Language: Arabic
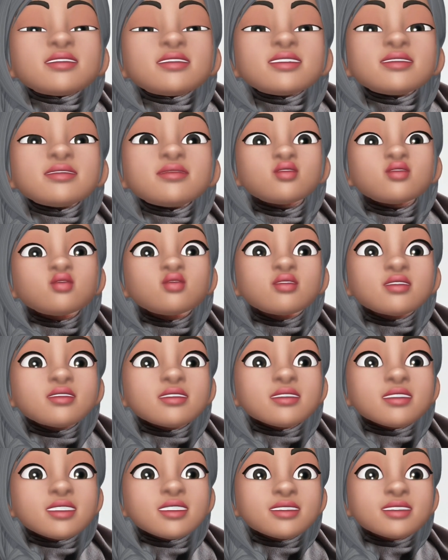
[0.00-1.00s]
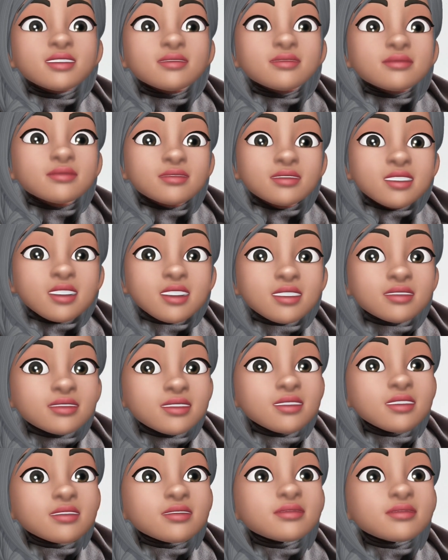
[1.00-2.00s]
تيمشيو لقدام
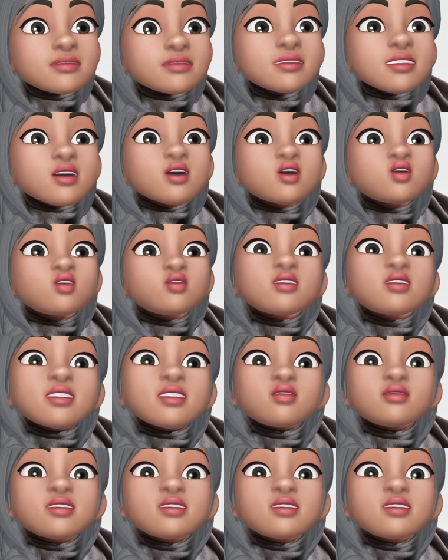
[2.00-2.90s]
المدرسه وكانوا